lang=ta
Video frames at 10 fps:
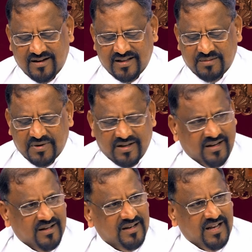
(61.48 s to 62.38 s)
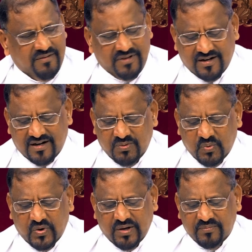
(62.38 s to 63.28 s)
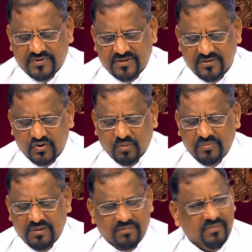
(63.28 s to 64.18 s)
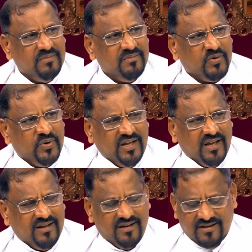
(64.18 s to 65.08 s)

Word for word: அதே மாதிரி லேவியர்கள் ஊரின் தும்மிம் கொடியை